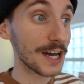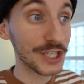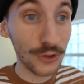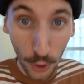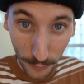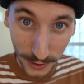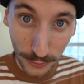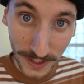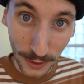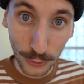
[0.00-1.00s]
j'ai trop envie de
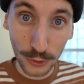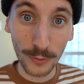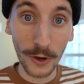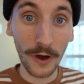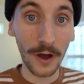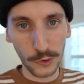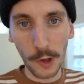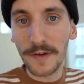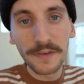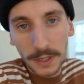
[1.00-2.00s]
devenir youtubeur ». Dans
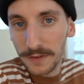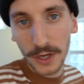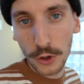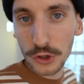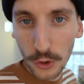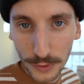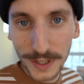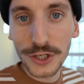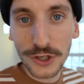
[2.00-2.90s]
ma vie privée, quand je rencontre des